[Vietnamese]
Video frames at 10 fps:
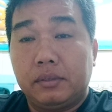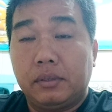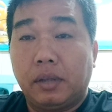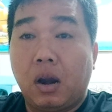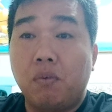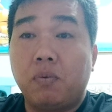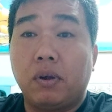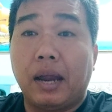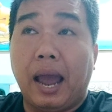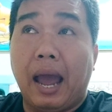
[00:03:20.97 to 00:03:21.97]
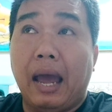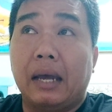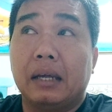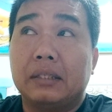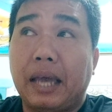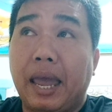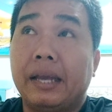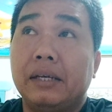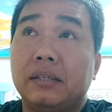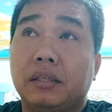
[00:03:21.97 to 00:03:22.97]
cái lúc con gà
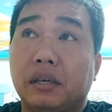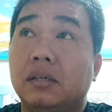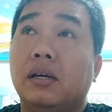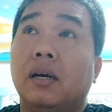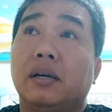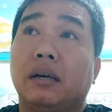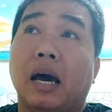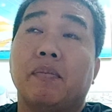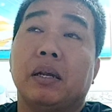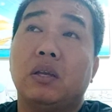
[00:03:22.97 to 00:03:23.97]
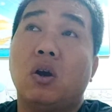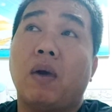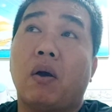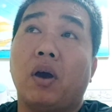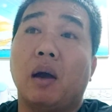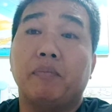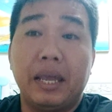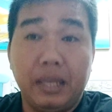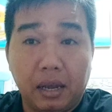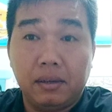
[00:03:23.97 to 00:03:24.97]
sáng trưa là mình vô màu hợp
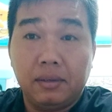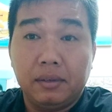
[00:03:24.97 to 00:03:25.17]
lý nhất